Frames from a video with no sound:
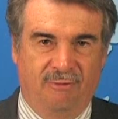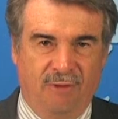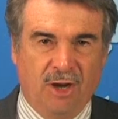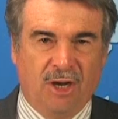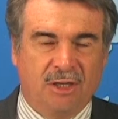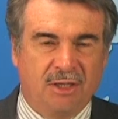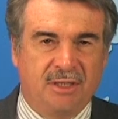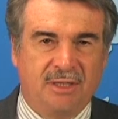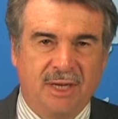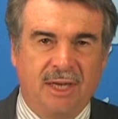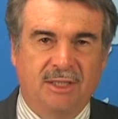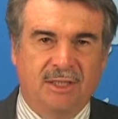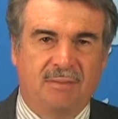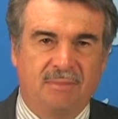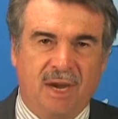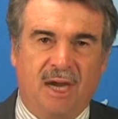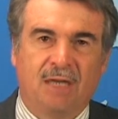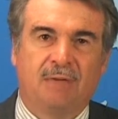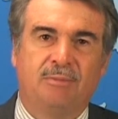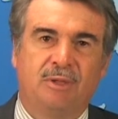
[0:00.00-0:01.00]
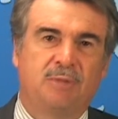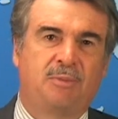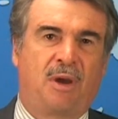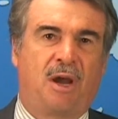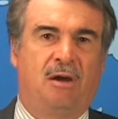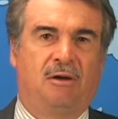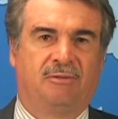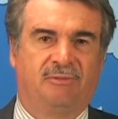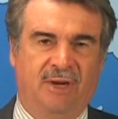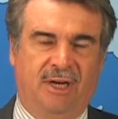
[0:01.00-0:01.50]
wird diese Macht
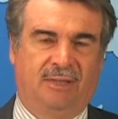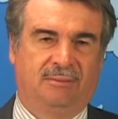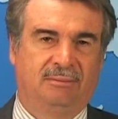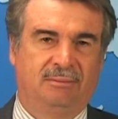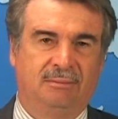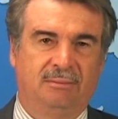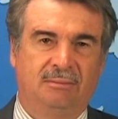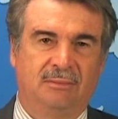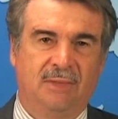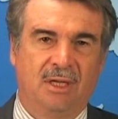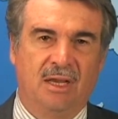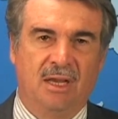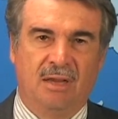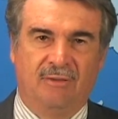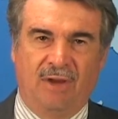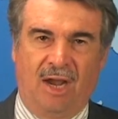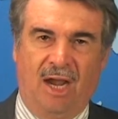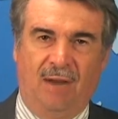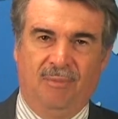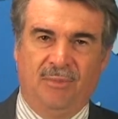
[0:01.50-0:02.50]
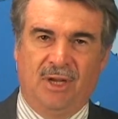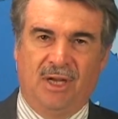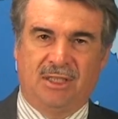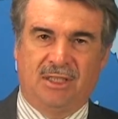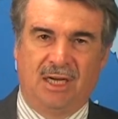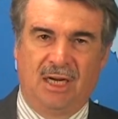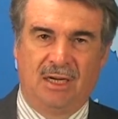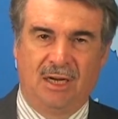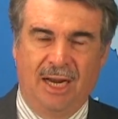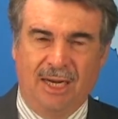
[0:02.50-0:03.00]
missbraucht werden. Wir haben
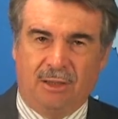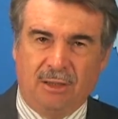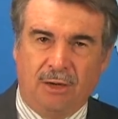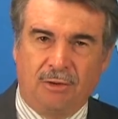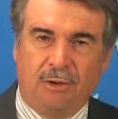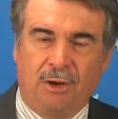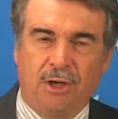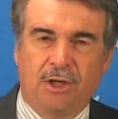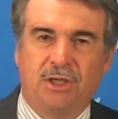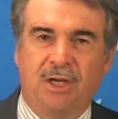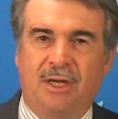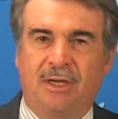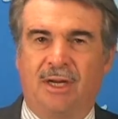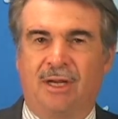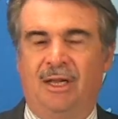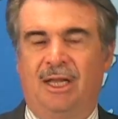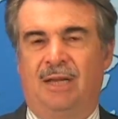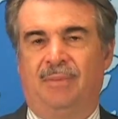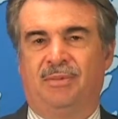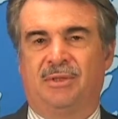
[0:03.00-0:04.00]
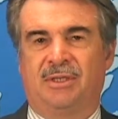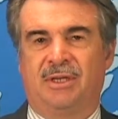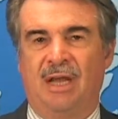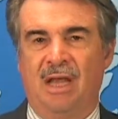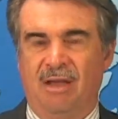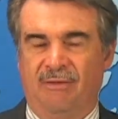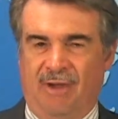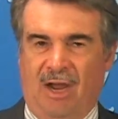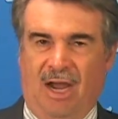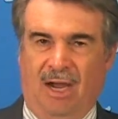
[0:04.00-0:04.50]
das in Hitler-Deutschland erlebt,
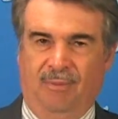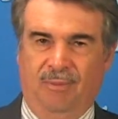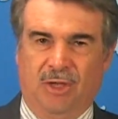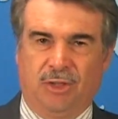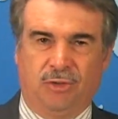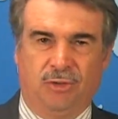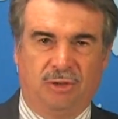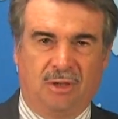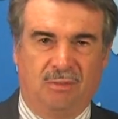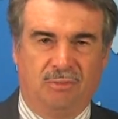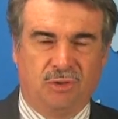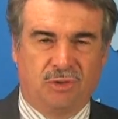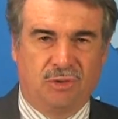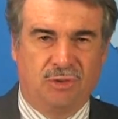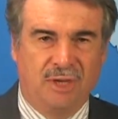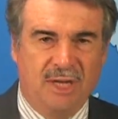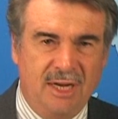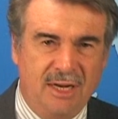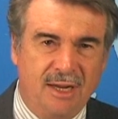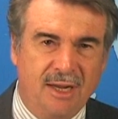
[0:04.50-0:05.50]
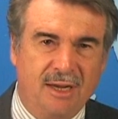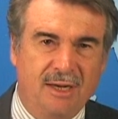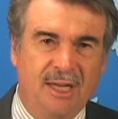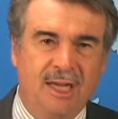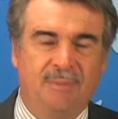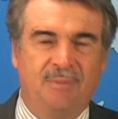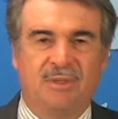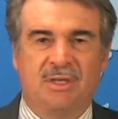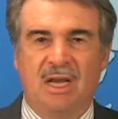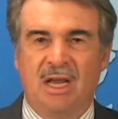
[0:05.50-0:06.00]
wir haben das unter Mussolini
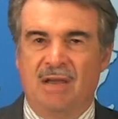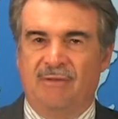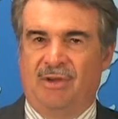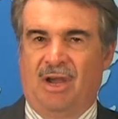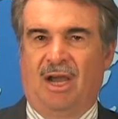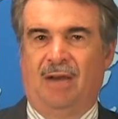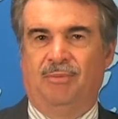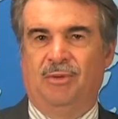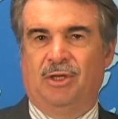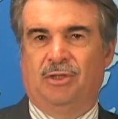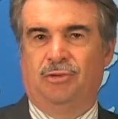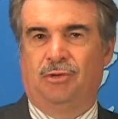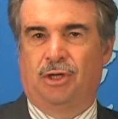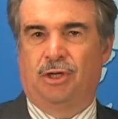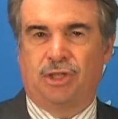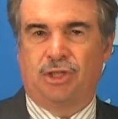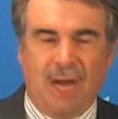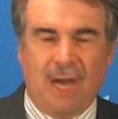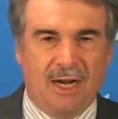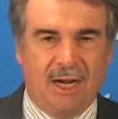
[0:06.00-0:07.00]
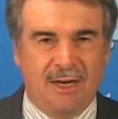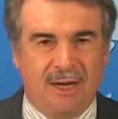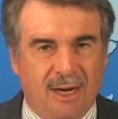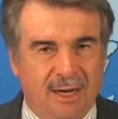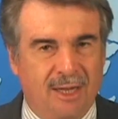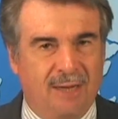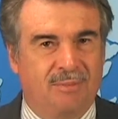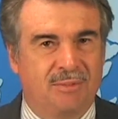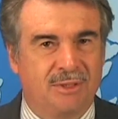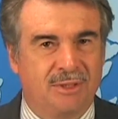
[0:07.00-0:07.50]
erlebt, wir haben das unter Stalin
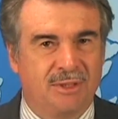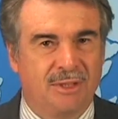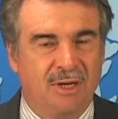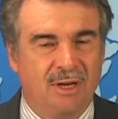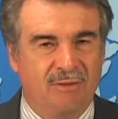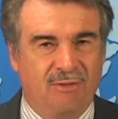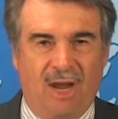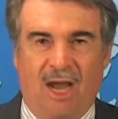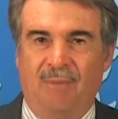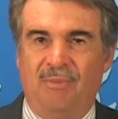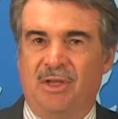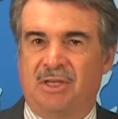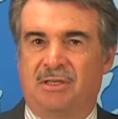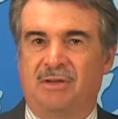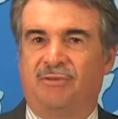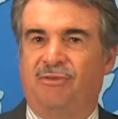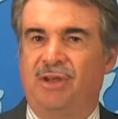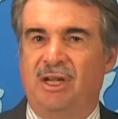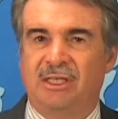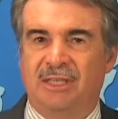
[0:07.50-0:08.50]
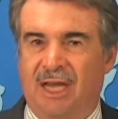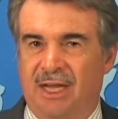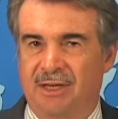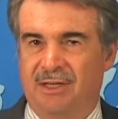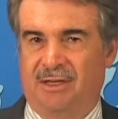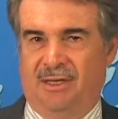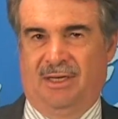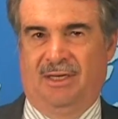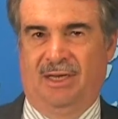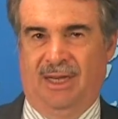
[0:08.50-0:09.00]
erlebt, wir haben das in vielen
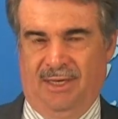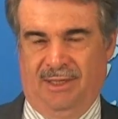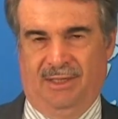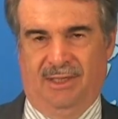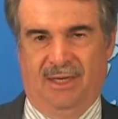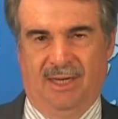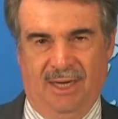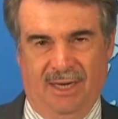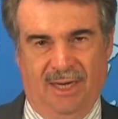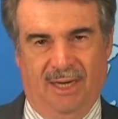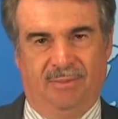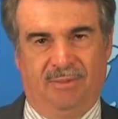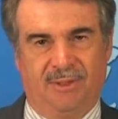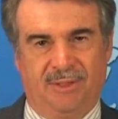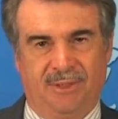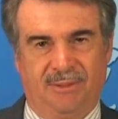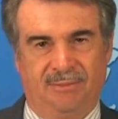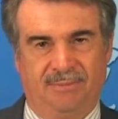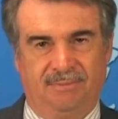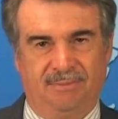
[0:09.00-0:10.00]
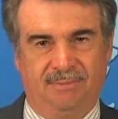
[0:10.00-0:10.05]
anderen Ländern erlebt.